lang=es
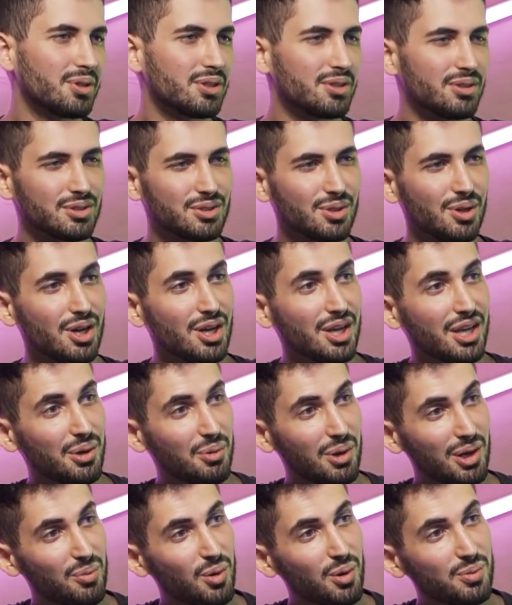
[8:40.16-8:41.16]
poquito de show.
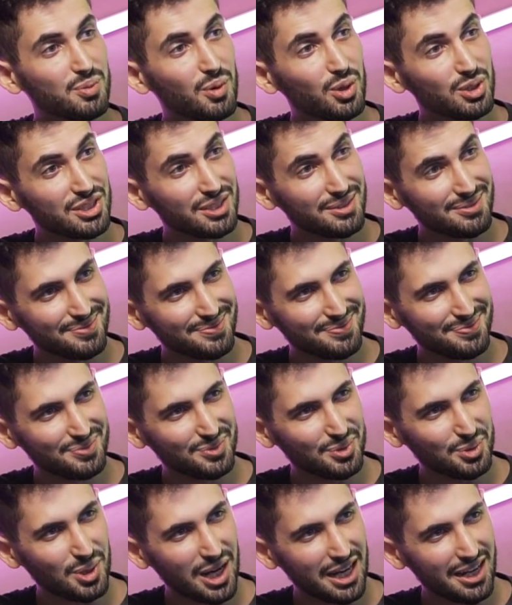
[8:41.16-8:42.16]
Igual vos, vos
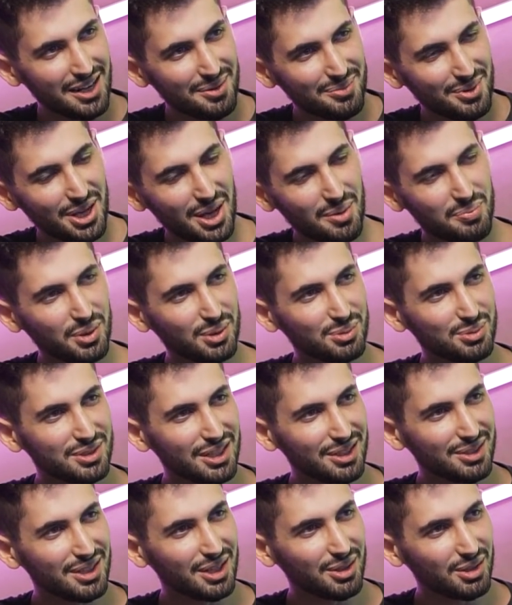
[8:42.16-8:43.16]
en tu canal me habías
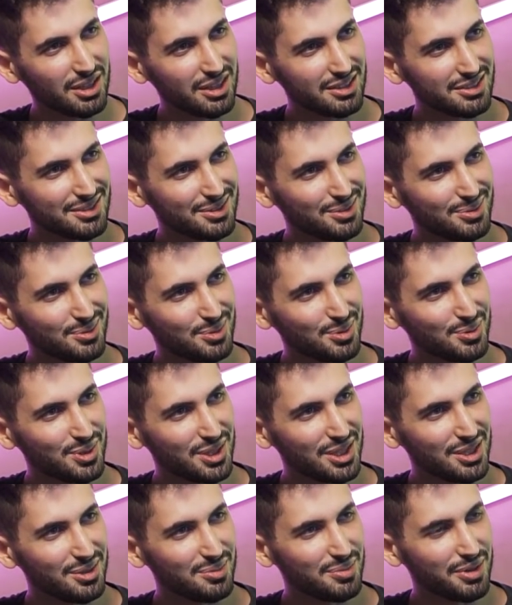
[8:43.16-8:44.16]
preguntado, ¿te acordás? En tu
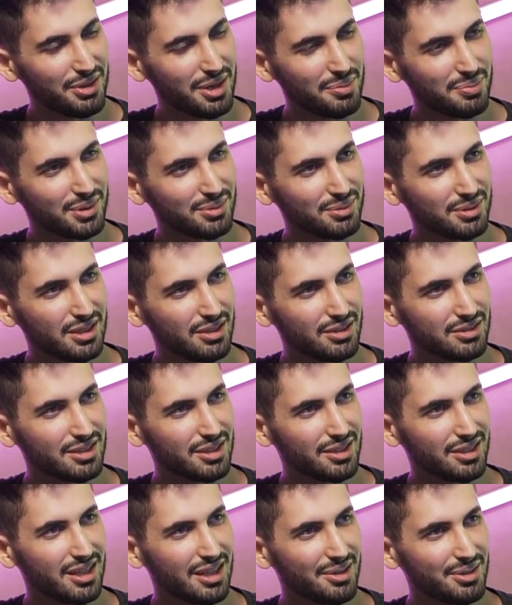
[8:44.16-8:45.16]
video me habías preguntado
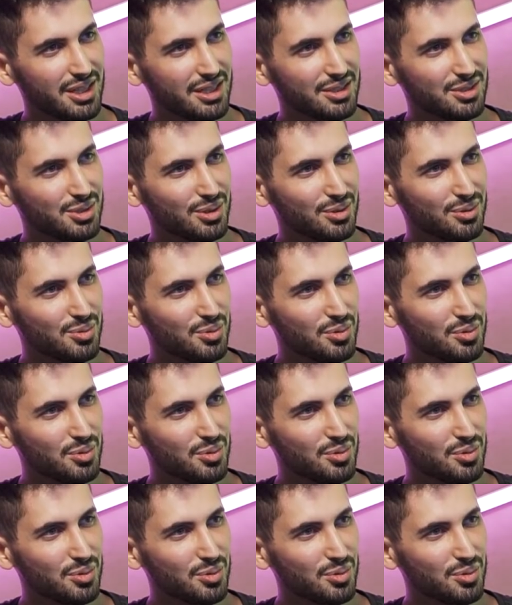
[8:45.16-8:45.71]
si había hecho el